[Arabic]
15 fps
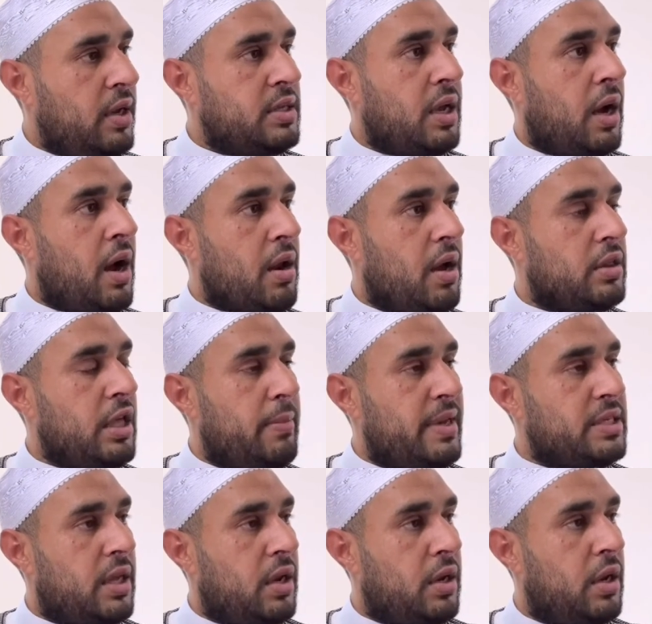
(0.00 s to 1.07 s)
اذا قرات
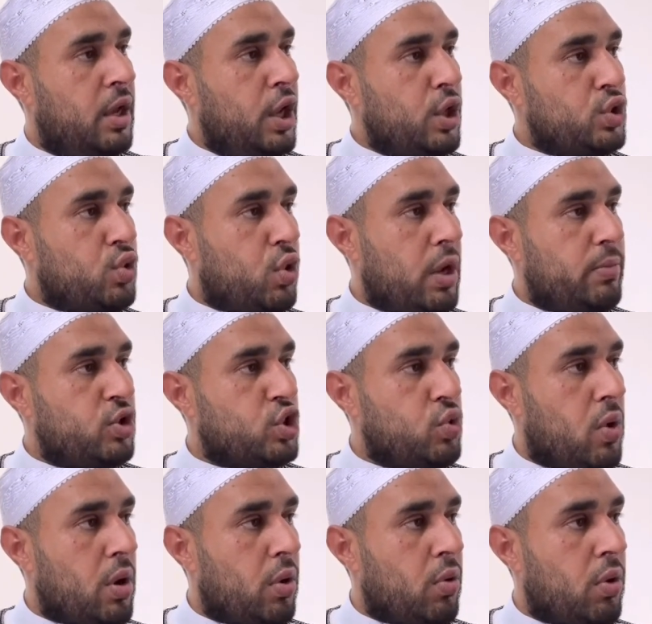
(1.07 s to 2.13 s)
مثلا سوره من
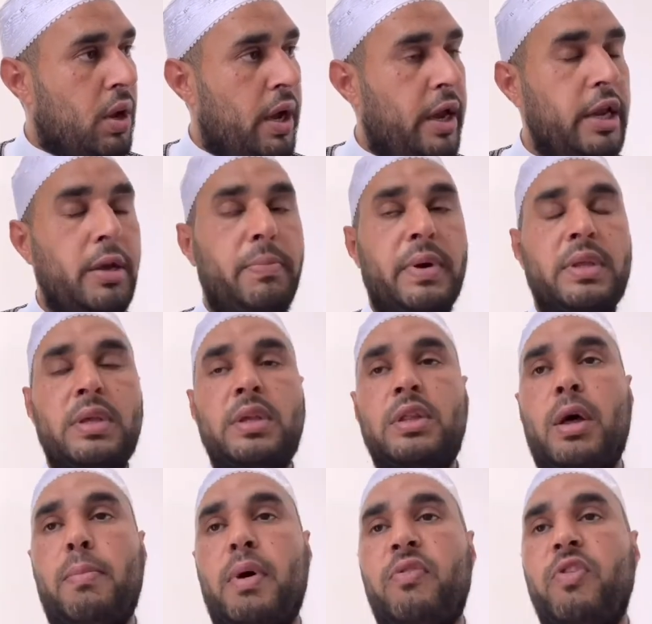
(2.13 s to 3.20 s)
سور القران
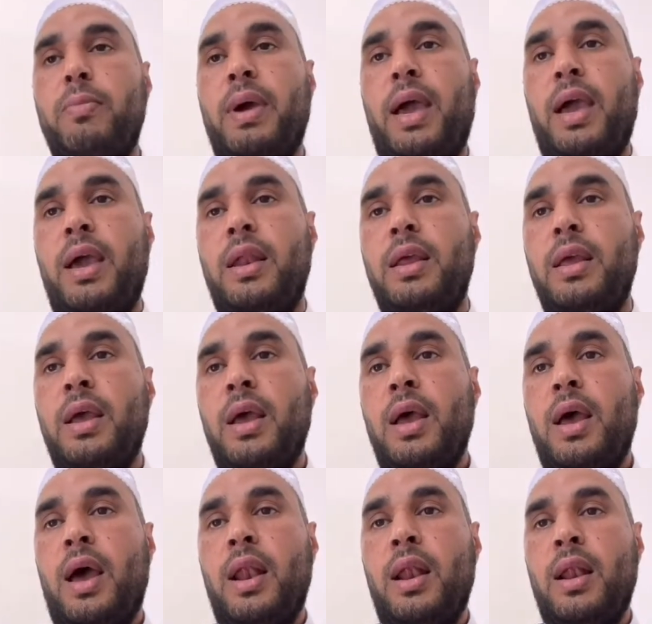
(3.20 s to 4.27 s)
بتتدبر في معاني
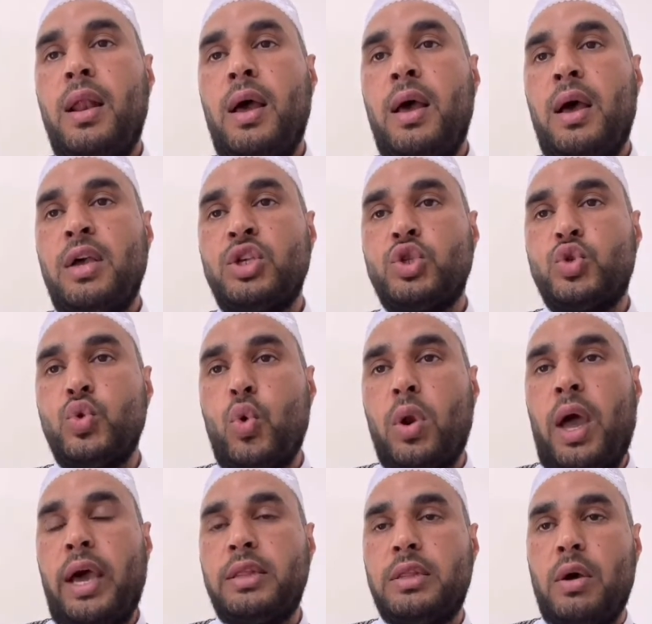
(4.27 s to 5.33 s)
السوره
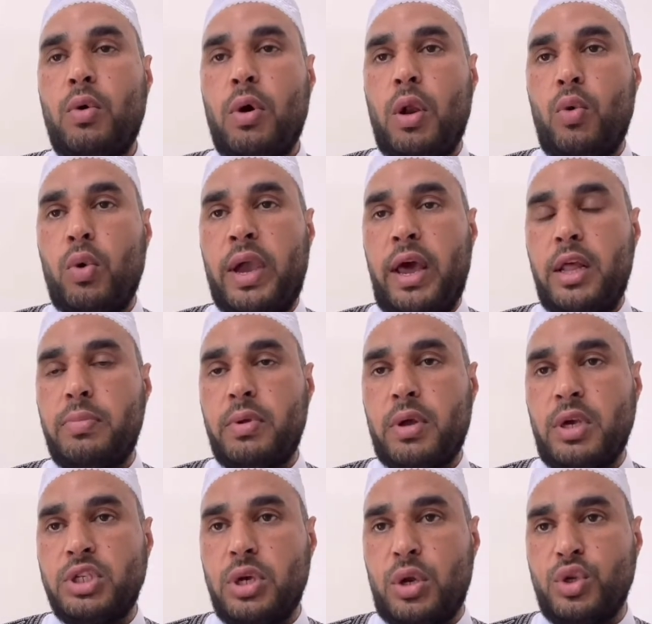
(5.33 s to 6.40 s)
حتى ولو كانت من
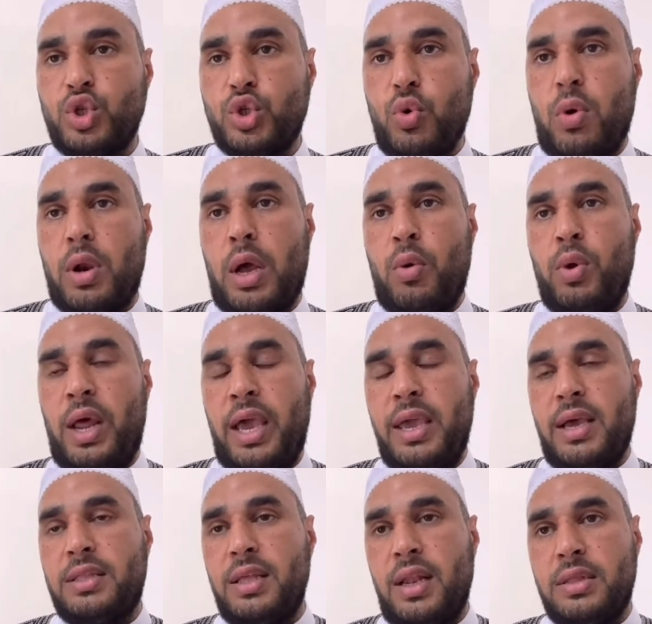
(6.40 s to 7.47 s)
قصار السور او
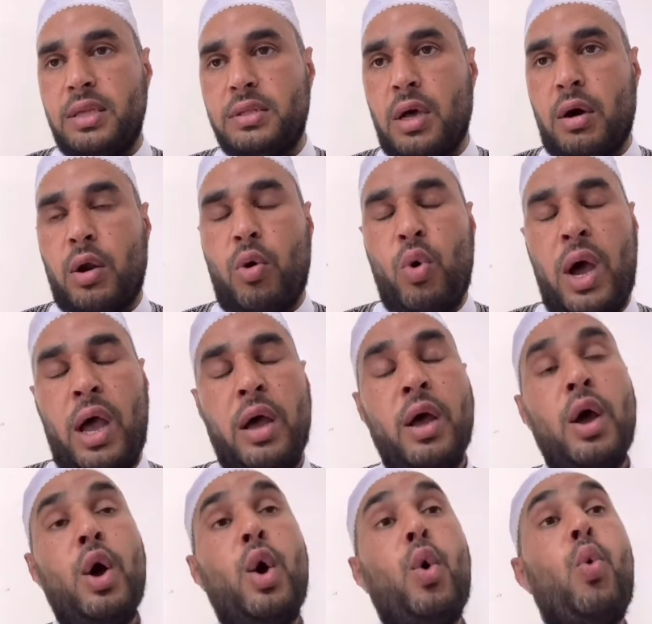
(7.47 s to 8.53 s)
الايات التي تقراها
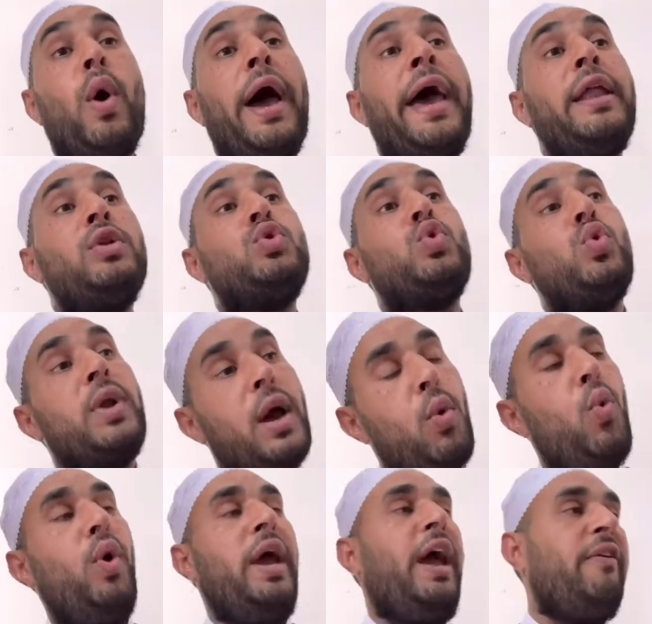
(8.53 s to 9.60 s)
وان
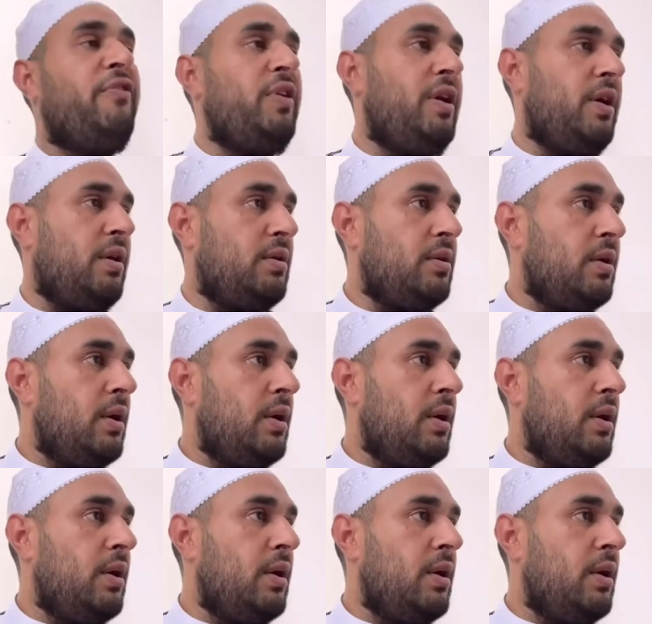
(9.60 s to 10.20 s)
تنوع فيها